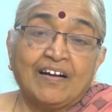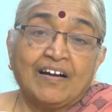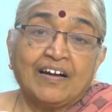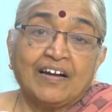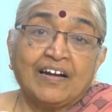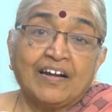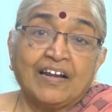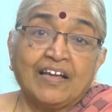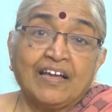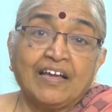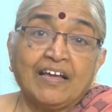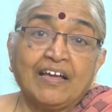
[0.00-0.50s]

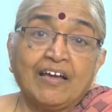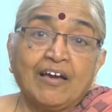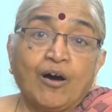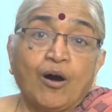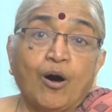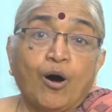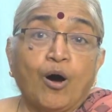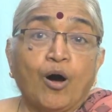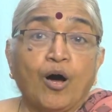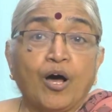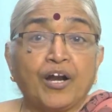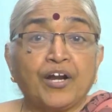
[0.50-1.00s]
అంటే
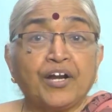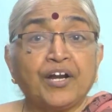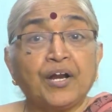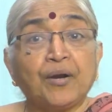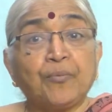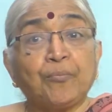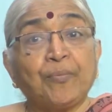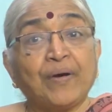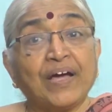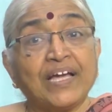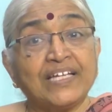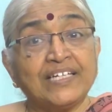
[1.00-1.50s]

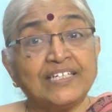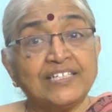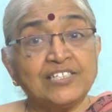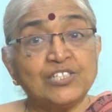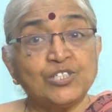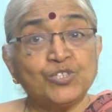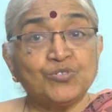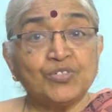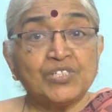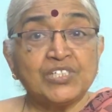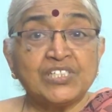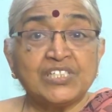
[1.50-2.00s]
ఆర్డర్
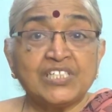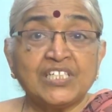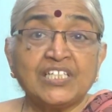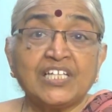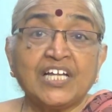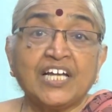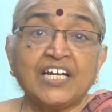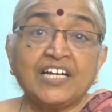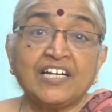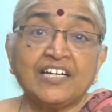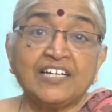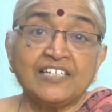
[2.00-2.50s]
పైనుంచి వస్తే
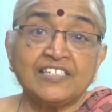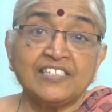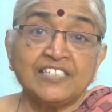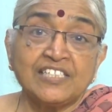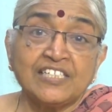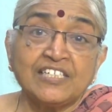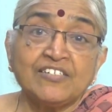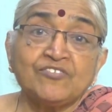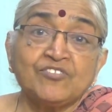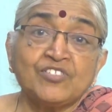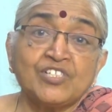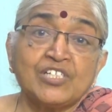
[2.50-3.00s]
దాన్ని
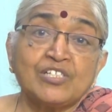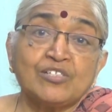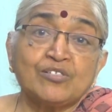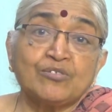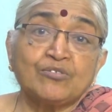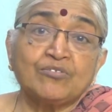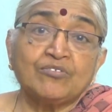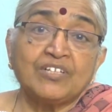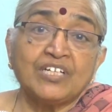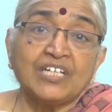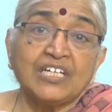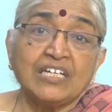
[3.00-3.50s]
రిసీవ్
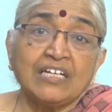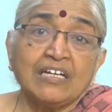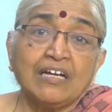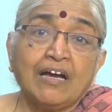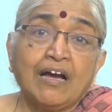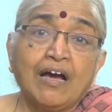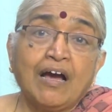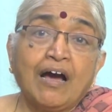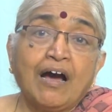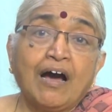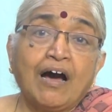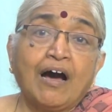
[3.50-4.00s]
చేసుకుని
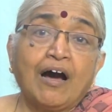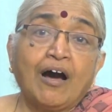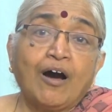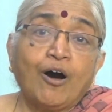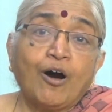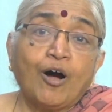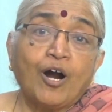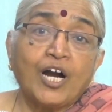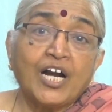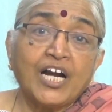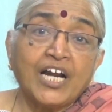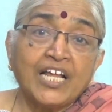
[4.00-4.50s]
ఆ
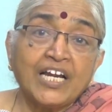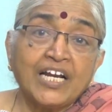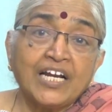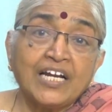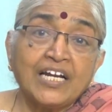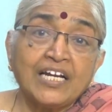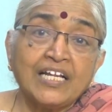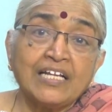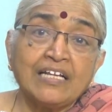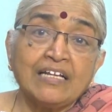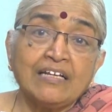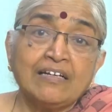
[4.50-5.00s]

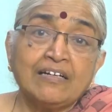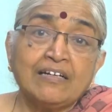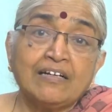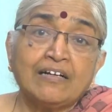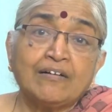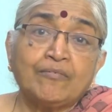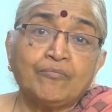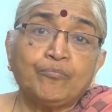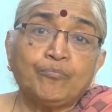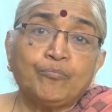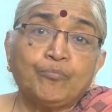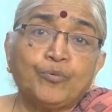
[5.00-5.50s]
ఆర్డర్ని
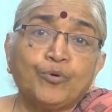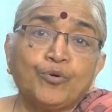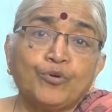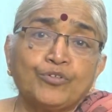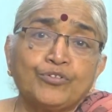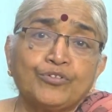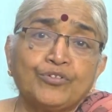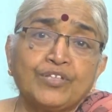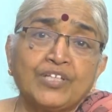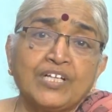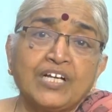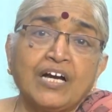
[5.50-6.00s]

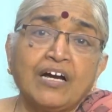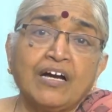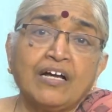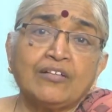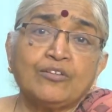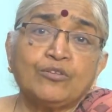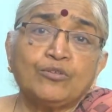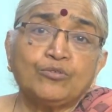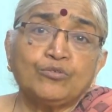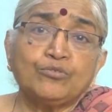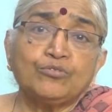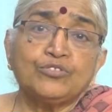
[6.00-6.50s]
పూర్తిగా
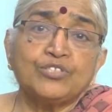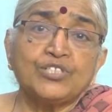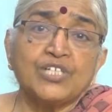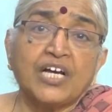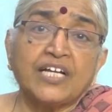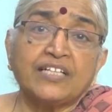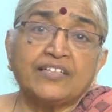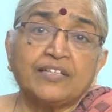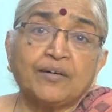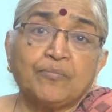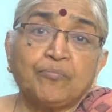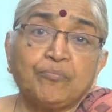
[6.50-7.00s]

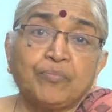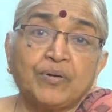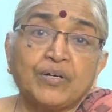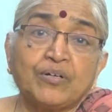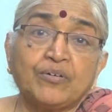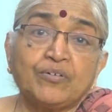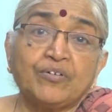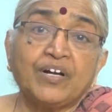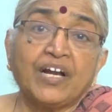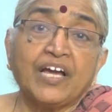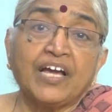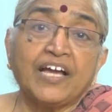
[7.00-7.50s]
తూచా
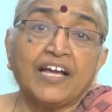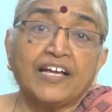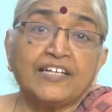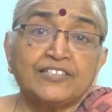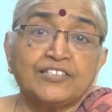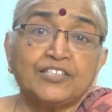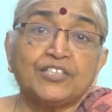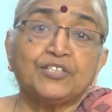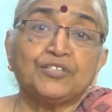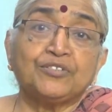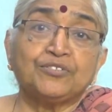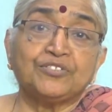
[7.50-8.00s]
తప్పకుండా
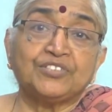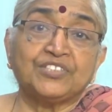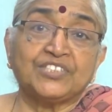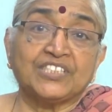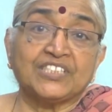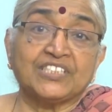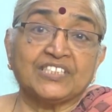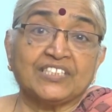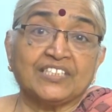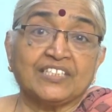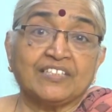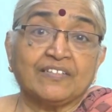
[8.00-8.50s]
ఎగ్జిక్యూట్
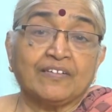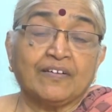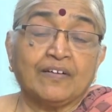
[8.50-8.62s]
చేసి